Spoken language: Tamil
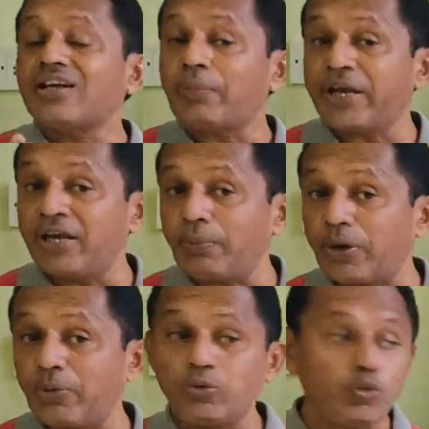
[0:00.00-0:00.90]
நம்ம என்ன
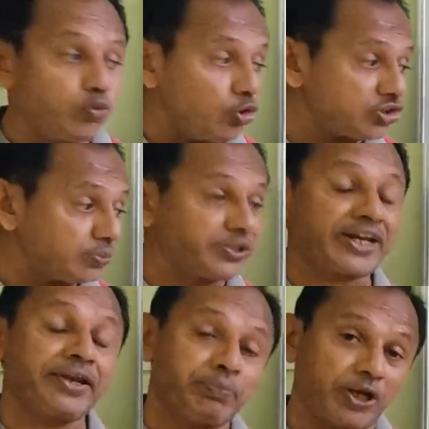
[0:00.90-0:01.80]
பண்ண முடியும் ஒவ்வொரு
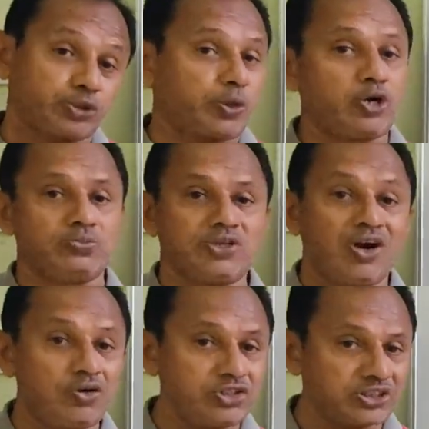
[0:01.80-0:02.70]
சப்ஜெக்ட்லையும் பாஸ் பண்ணணும்
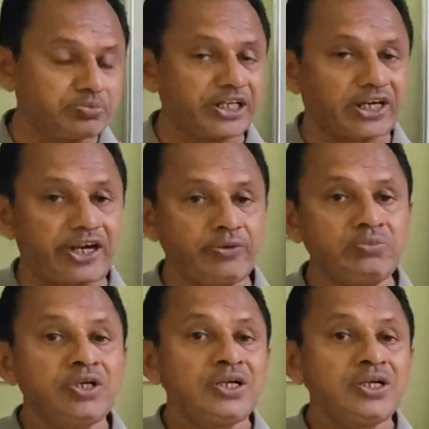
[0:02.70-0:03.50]
ஆறு சப்ஜெக்ட்லையும்